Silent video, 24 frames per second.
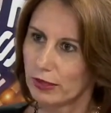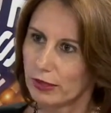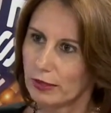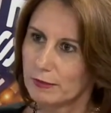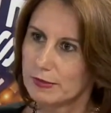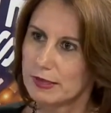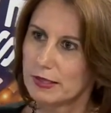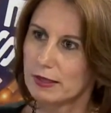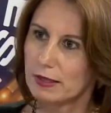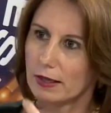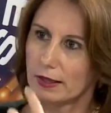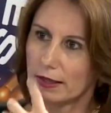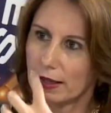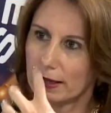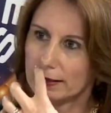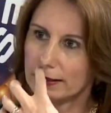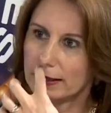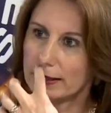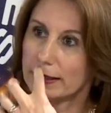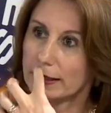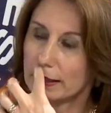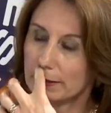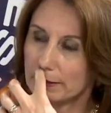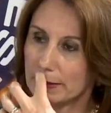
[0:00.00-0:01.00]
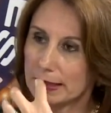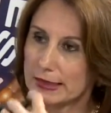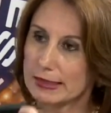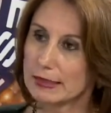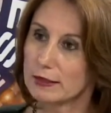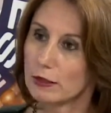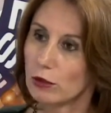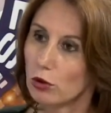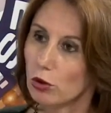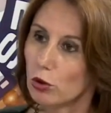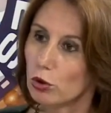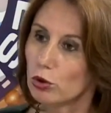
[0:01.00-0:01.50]
emziren ha, annelerimiz Bundan
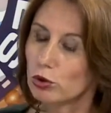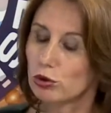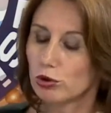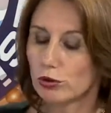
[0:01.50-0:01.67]
yana de değiliz.